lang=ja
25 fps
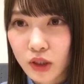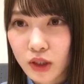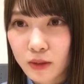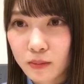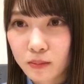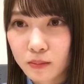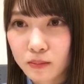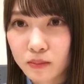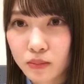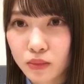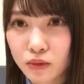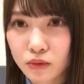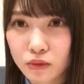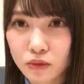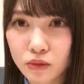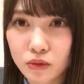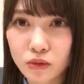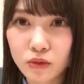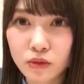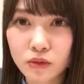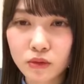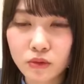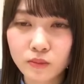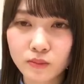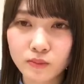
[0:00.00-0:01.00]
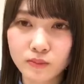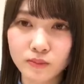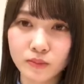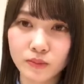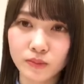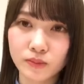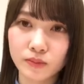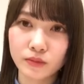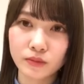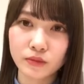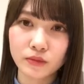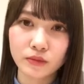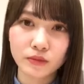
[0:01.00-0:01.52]
リップ、
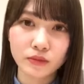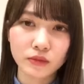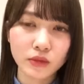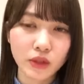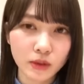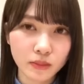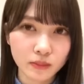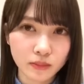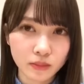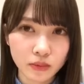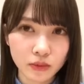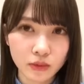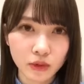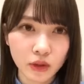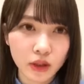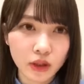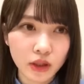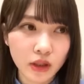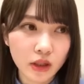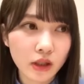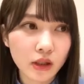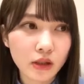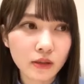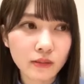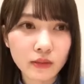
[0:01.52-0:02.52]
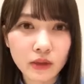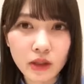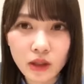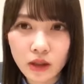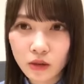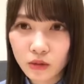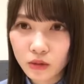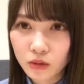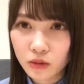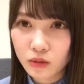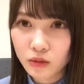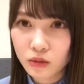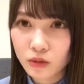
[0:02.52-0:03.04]
リップはね
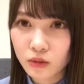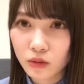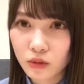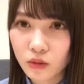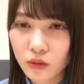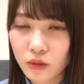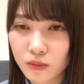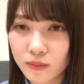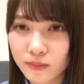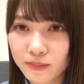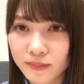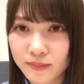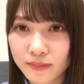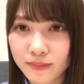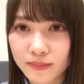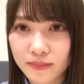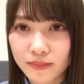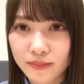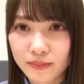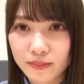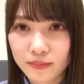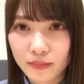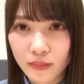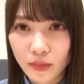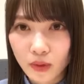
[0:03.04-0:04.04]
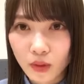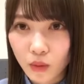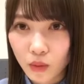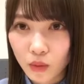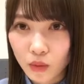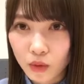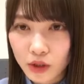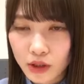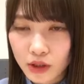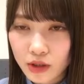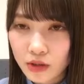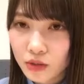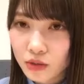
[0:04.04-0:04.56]
ディオールの
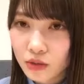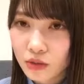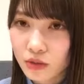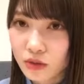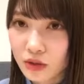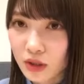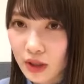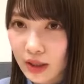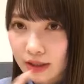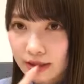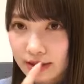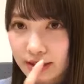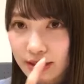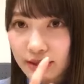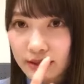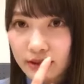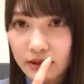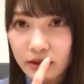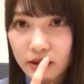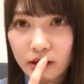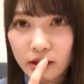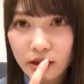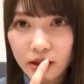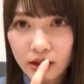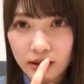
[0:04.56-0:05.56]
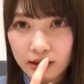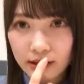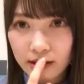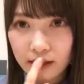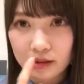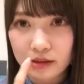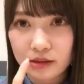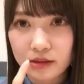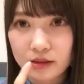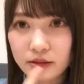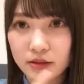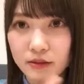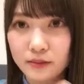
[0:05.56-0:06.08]
オイルなんか最近出た
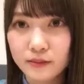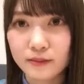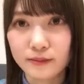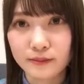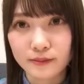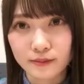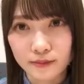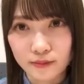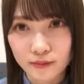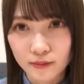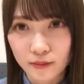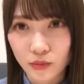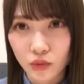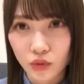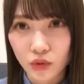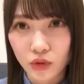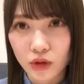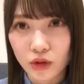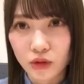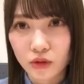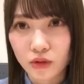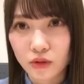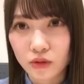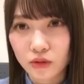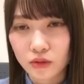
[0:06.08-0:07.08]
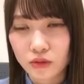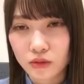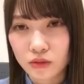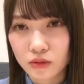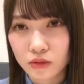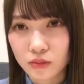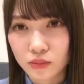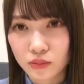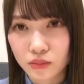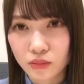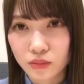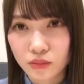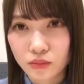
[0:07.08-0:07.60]
やつ、オイル
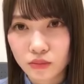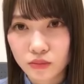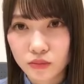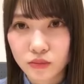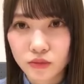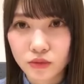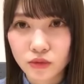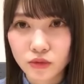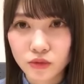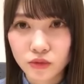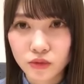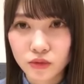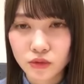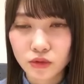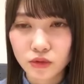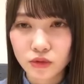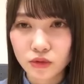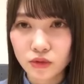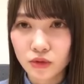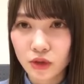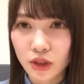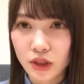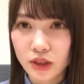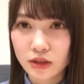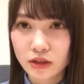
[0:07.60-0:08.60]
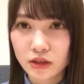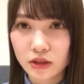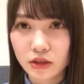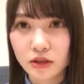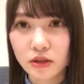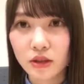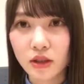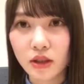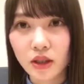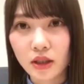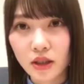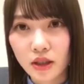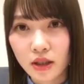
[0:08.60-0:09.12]
トゥルトゥルのや
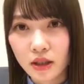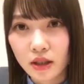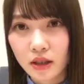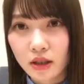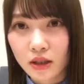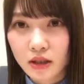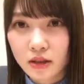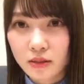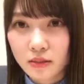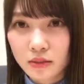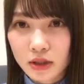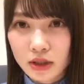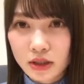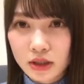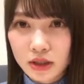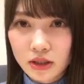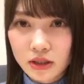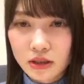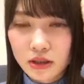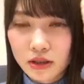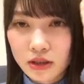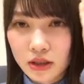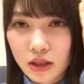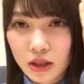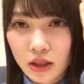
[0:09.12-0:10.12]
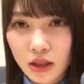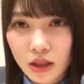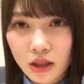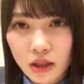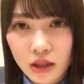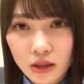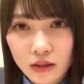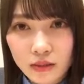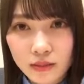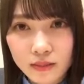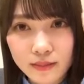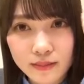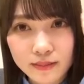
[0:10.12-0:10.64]
つ、あれめっちゃ好
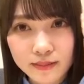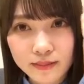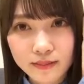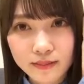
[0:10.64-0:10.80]
き。